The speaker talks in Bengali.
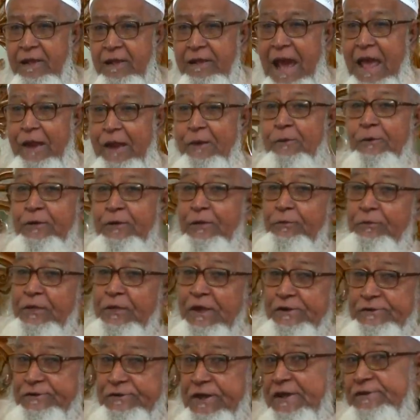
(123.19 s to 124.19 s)
কারণ কিন্তু
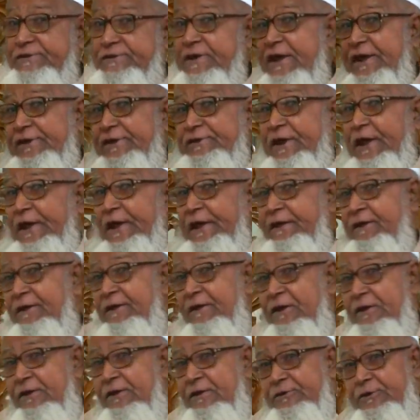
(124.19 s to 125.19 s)
স্টেজে এসে
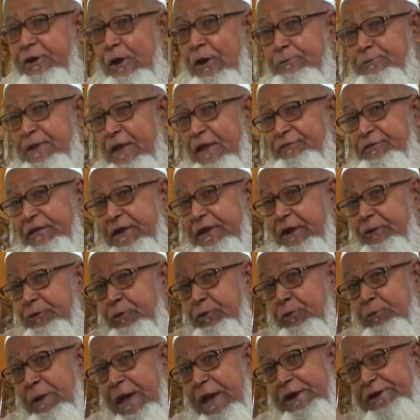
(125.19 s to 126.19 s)
সবজার দিকে
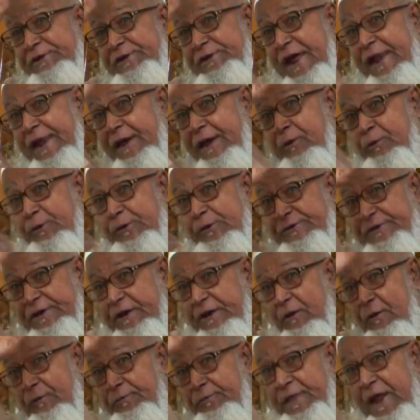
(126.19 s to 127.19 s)
দুইবার ইশারা করেছে
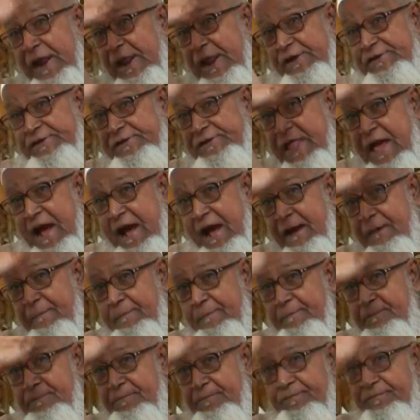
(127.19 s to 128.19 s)
অন দাঁড়াইস না
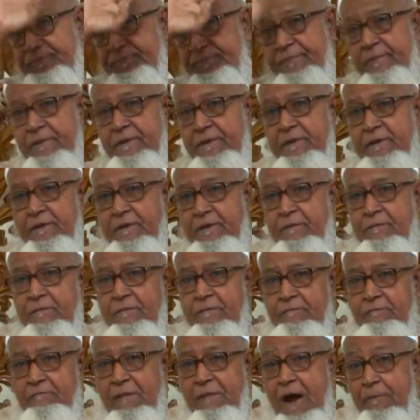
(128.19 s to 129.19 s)

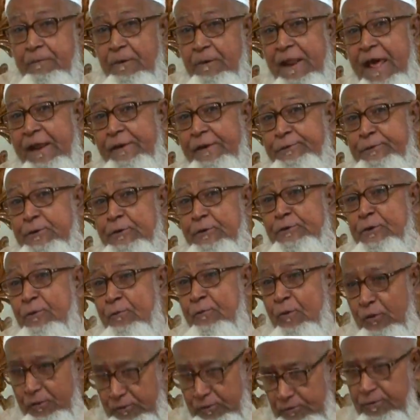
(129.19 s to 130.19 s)
মাহফিল আর একটু
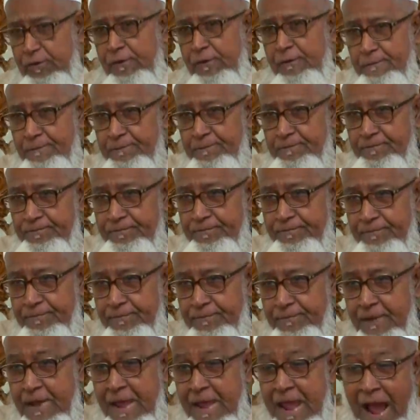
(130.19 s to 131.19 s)
জমক
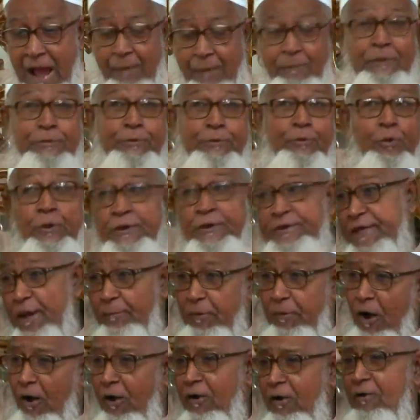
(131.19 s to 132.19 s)
আমি তুড়ি
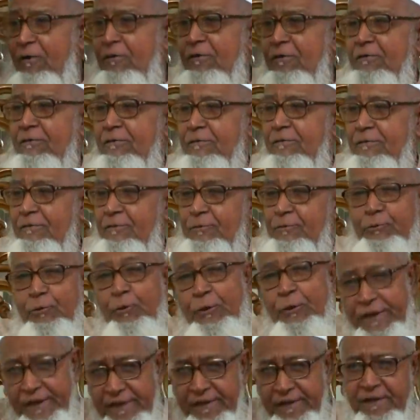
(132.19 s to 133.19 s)
দেব
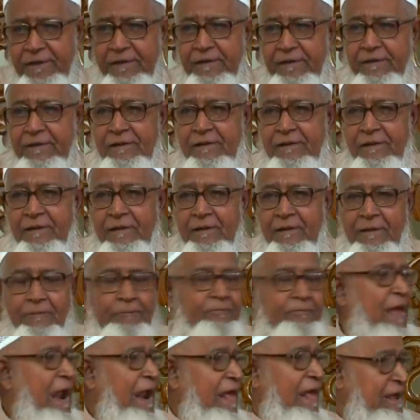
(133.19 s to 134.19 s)
তুই
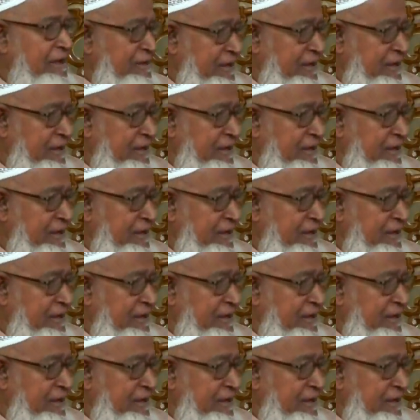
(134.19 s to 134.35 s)
দাঁড়ায়